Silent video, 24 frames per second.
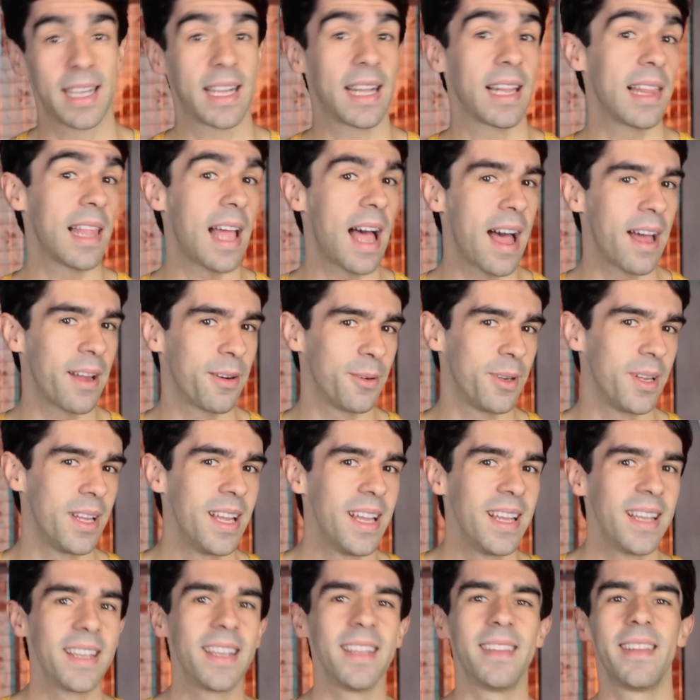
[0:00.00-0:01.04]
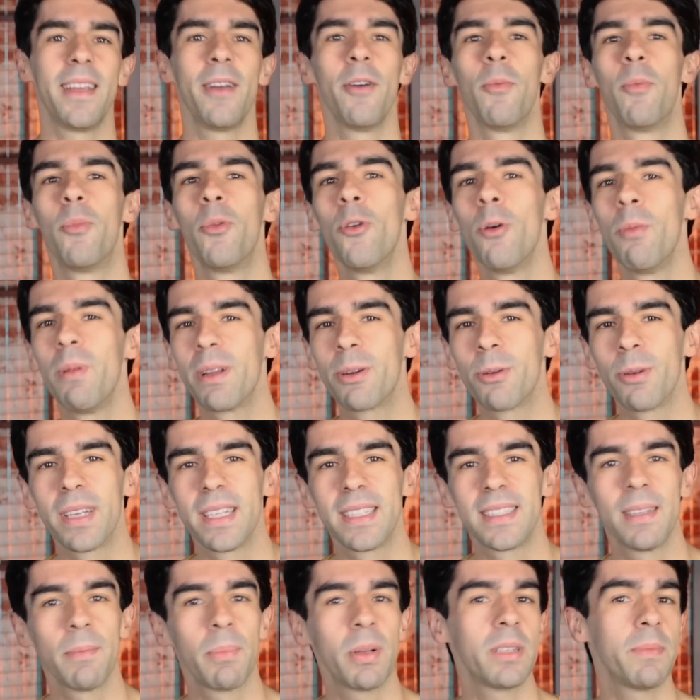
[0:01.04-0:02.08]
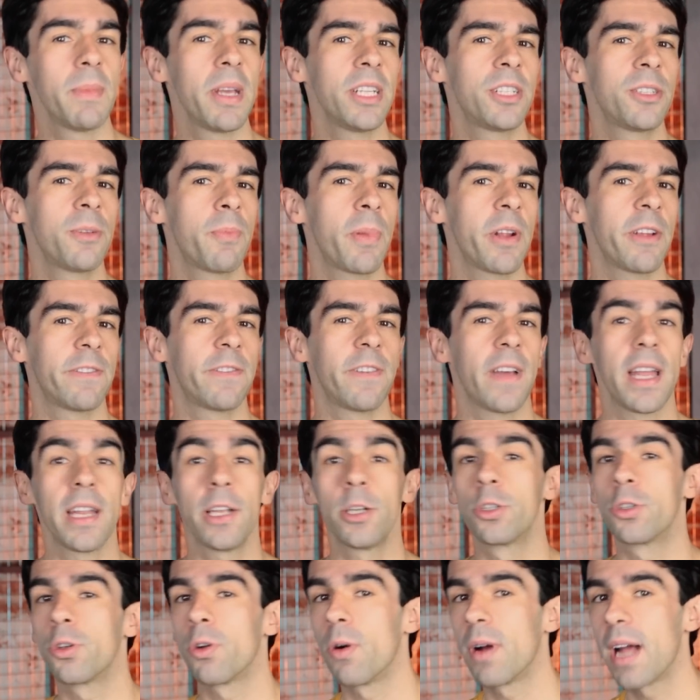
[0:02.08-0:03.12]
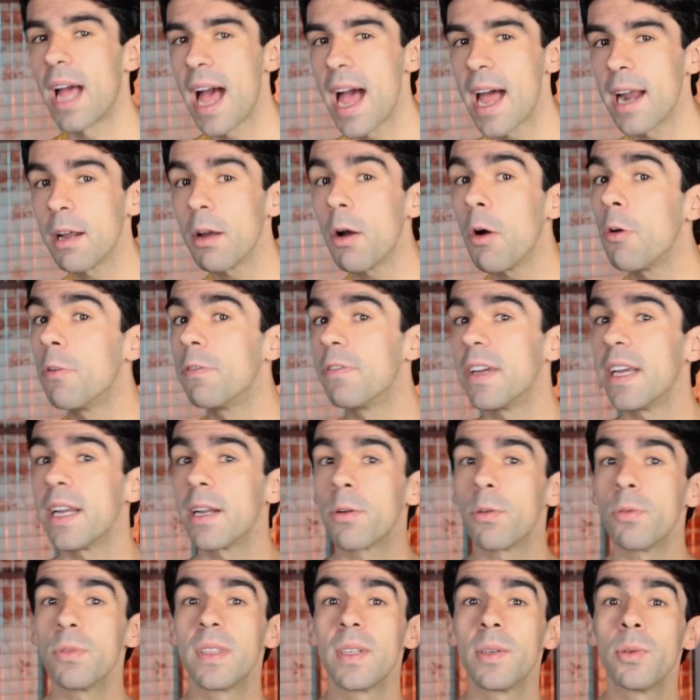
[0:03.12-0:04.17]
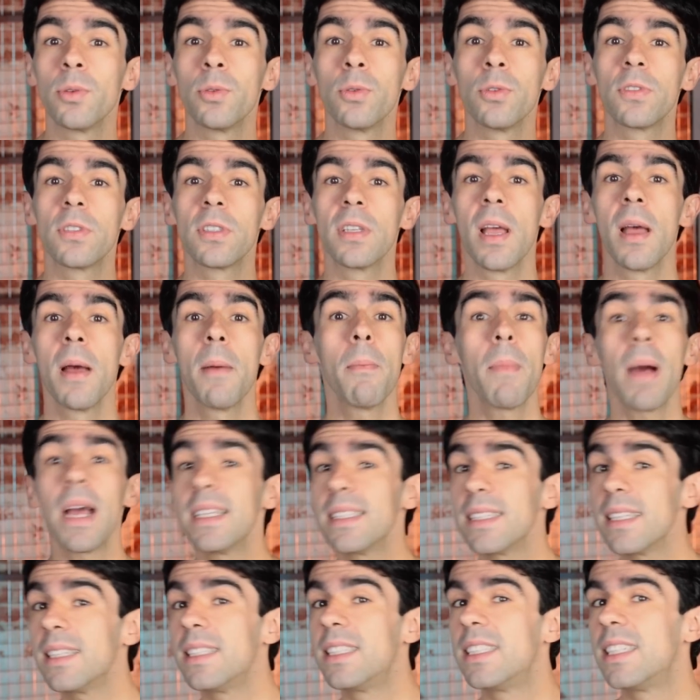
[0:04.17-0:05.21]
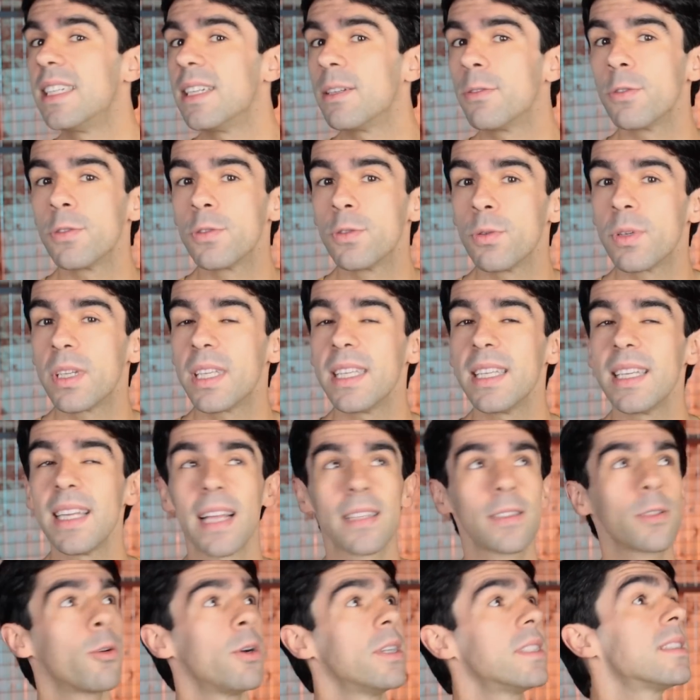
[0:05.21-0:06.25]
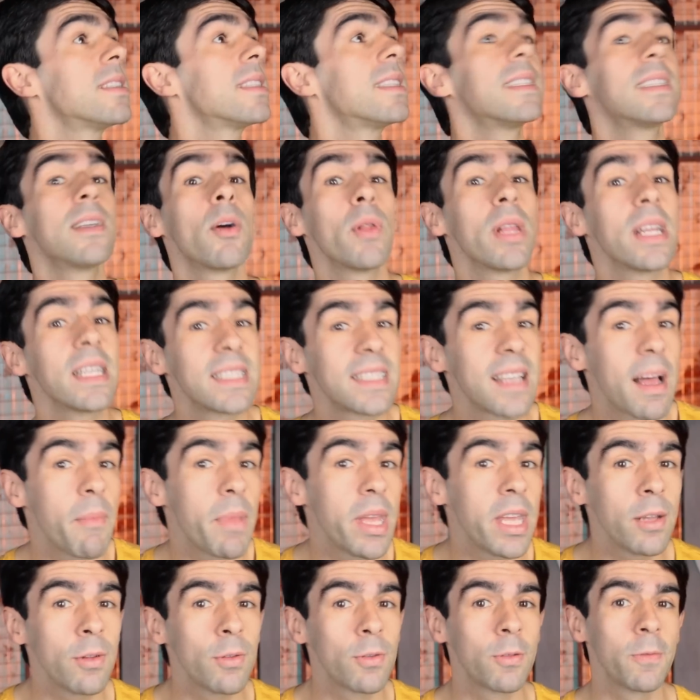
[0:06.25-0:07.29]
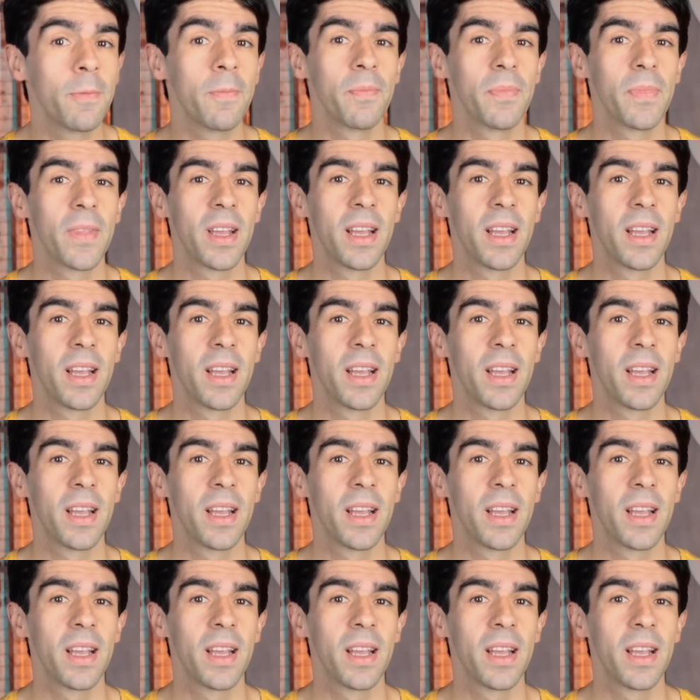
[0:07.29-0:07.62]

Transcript: E claro, que tem o público que simplesmente prefere jogar ou ver conteúdos mais antigos do que as coisas que são lançamento.